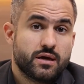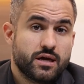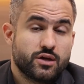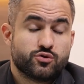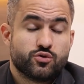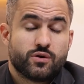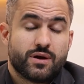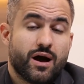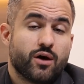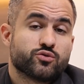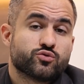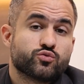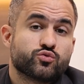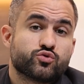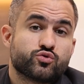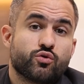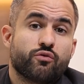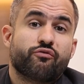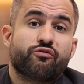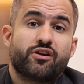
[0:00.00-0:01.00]
isso causa um
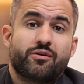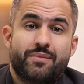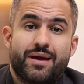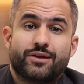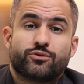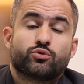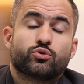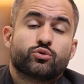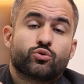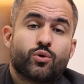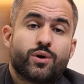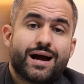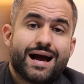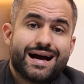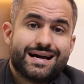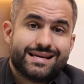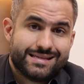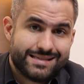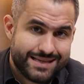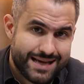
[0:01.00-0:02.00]
sofrimento no
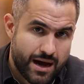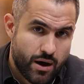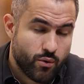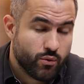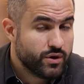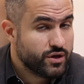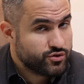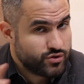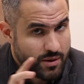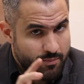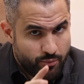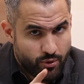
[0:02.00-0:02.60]
casal. Isso é